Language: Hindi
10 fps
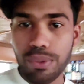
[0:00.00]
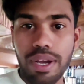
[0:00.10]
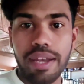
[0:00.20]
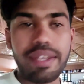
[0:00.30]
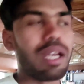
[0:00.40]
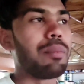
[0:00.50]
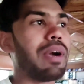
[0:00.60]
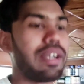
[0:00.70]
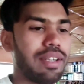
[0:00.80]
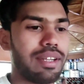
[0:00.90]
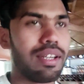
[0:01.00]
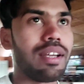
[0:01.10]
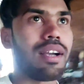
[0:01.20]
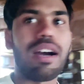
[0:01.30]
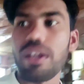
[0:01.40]
तो खा लिया बट
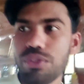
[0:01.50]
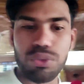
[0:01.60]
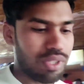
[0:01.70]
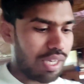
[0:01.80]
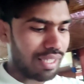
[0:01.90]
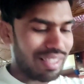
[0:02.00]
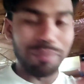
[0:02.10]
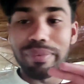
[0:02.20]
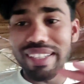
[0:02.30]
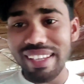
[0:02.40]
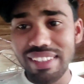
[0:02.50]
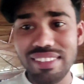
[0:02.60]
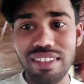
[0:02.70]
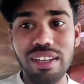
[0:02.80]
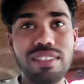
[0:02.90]
uh, खाना जो था एकदम
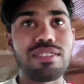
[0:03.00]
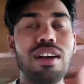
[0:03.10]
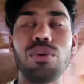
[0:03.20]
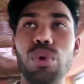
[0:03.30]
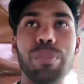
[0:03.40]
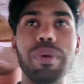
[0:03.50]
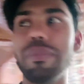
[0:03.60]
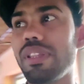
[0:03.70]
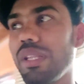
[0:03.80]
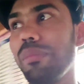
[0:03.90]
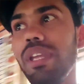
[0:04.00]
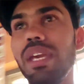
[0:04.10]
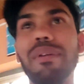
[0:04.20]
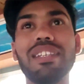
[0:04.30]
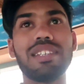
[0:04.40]
टेस्ट लेस था कोई भी मतलब
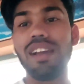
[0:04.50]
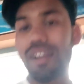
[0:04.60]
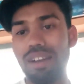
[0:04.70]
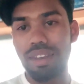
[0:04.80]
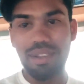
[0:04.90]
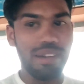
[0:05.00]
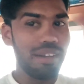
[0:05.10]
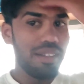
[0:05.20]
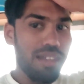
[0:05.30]
नहीं है वैसे यहाँ खाने का